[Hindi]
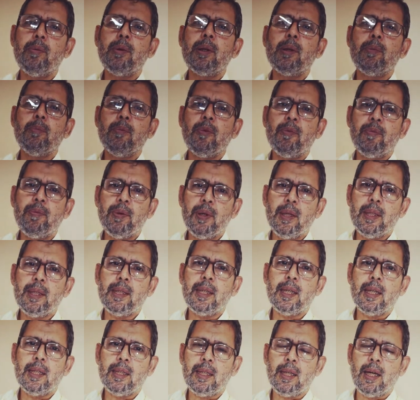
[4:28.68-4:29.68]
बड़ी मुफीद
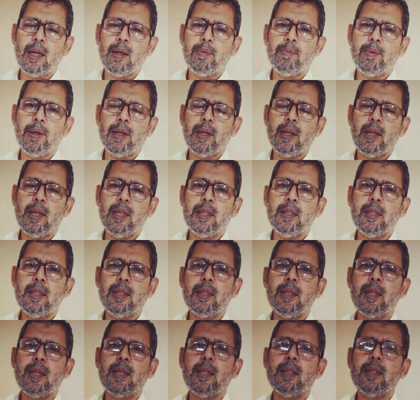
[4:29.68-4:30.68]
किताब है इसी
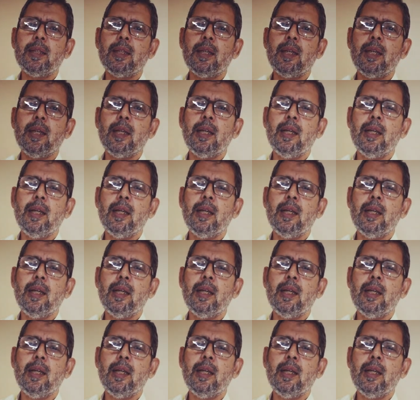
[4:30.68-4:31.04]
तरह से